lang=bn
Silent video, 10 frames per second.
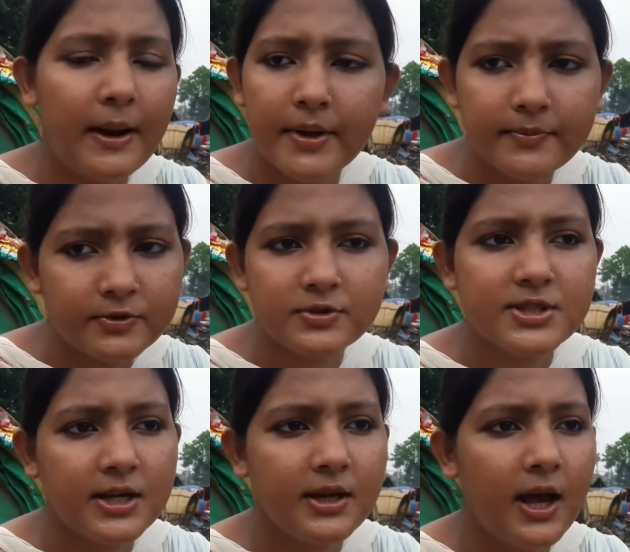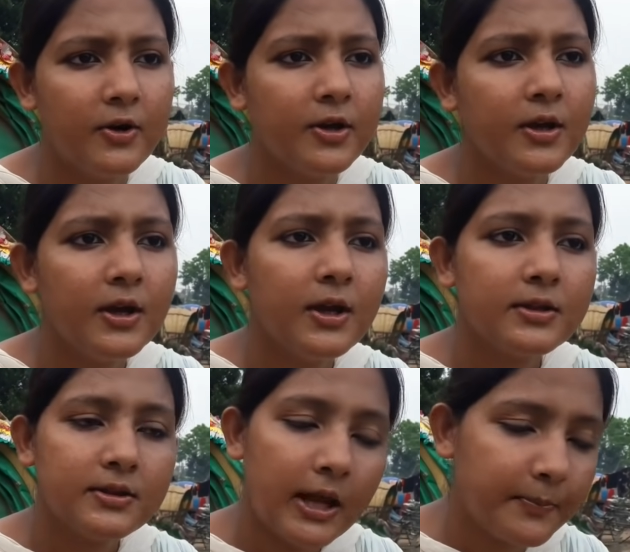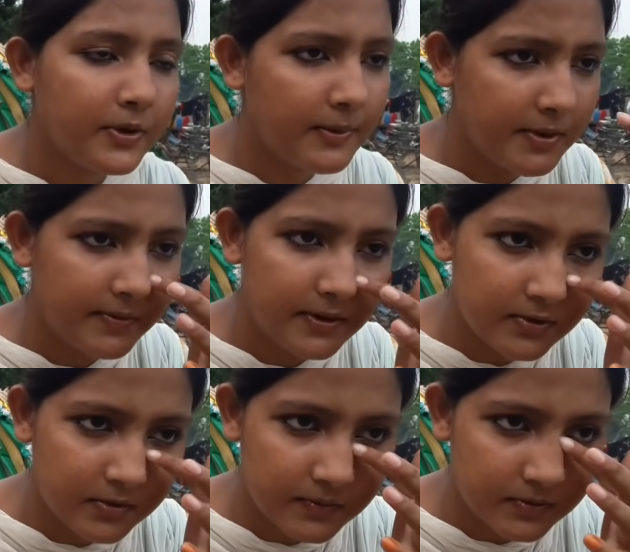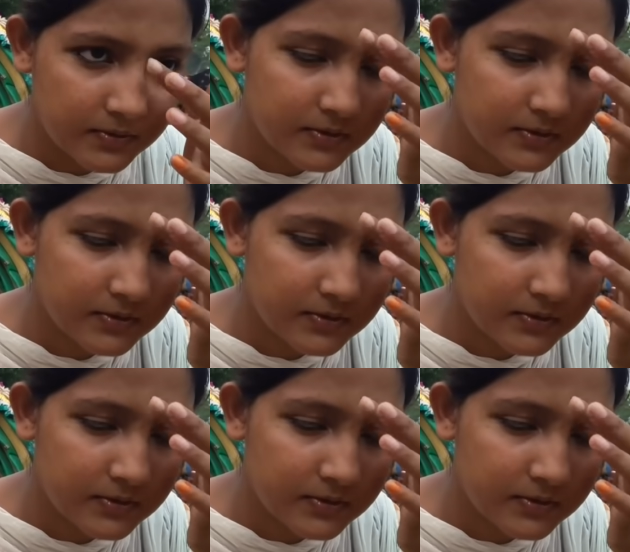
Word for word: আমার মতন যেন না হয় তারপর আমি বিয়ে করবো